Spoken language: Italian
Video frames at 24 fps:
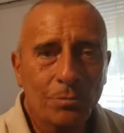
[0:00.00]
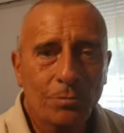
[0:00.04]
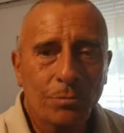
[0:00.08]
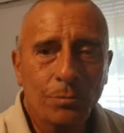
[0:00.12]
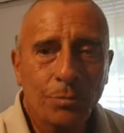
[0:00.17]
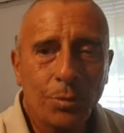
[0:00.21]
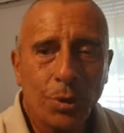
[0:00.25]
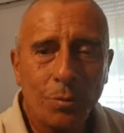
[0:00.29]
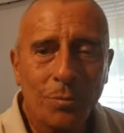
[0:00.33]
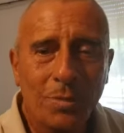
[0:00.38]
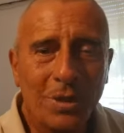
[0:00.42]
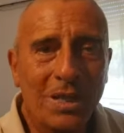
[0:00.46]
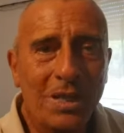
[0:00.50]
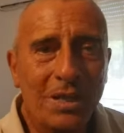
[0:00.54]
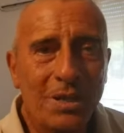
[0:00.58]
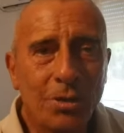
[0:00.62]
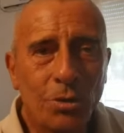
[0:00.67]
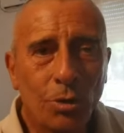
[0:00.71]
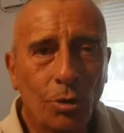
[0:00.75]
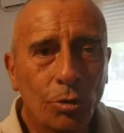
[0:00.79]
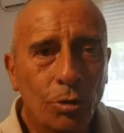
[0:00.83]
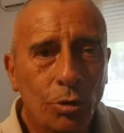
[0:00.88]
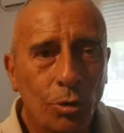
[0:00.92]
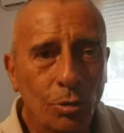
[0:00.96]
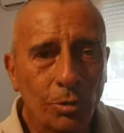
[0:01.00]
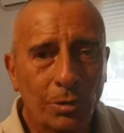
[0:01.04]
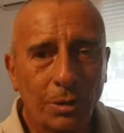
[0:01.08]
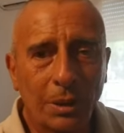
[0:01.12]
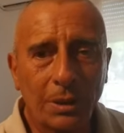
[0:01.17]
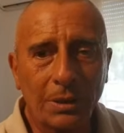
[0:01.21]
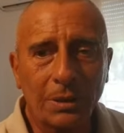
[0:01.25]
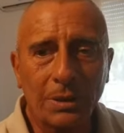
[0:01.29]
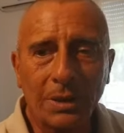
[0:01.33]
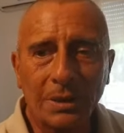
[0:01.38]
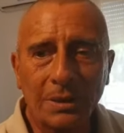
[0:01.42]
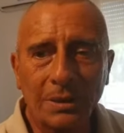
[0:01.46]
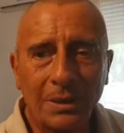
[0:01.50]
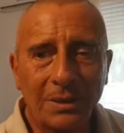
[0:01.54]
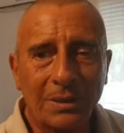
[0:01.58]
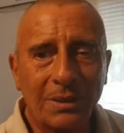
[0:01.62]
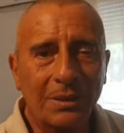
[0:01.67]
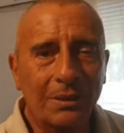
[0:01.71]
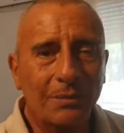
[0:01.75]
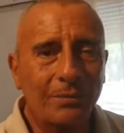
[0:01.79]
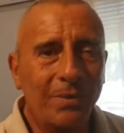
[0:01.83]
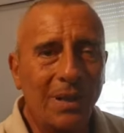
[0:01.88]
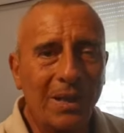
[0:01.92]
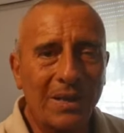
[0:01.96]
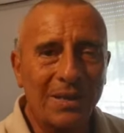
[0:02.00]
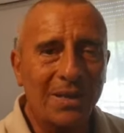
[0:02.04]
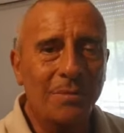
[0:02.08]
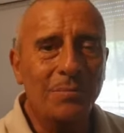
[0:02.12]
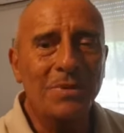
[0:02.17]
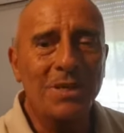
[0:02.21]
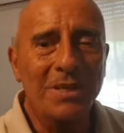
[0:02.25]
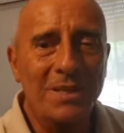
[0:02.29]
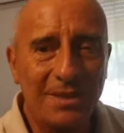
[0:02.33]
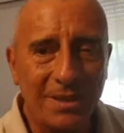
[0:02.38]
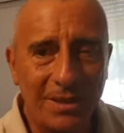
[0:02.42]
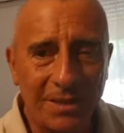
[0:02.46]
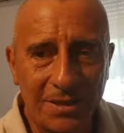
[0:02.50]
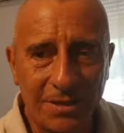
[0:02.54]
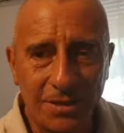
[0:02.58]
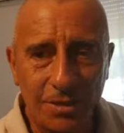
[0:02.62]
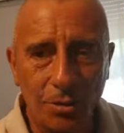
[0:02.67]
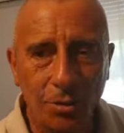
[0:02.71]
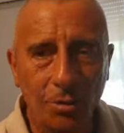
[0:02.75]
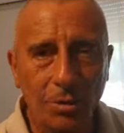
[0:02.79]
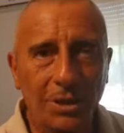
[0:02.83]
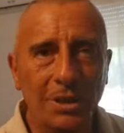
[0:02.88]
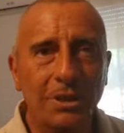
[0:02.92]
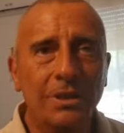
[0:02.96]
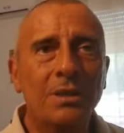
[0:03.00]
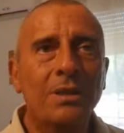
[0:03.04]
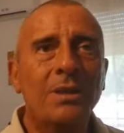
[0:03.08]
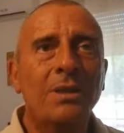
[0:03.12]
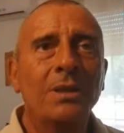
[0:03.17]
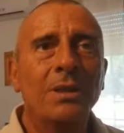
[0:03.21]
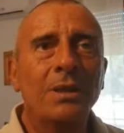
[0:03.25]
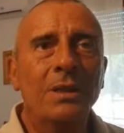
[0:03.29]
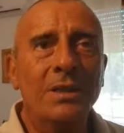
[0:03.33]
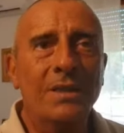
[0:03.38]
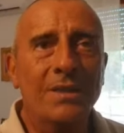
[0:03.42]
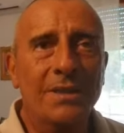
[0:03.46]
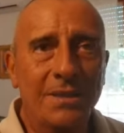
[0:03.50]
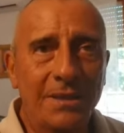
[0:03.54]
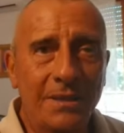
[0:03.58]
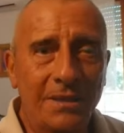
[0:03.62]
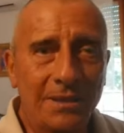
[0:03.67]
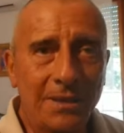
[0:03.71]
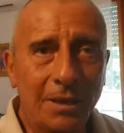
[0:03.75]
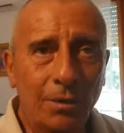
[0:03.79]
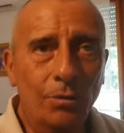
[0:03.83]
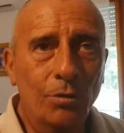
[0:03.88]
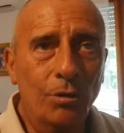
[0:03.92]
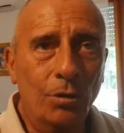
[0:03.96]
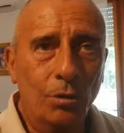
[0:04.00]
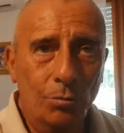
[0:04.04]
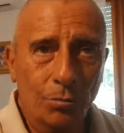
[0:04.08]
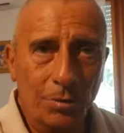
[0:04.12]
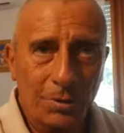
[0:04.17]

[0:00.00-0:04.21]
un problema risolto dalle varie amministrazioni il sindaco,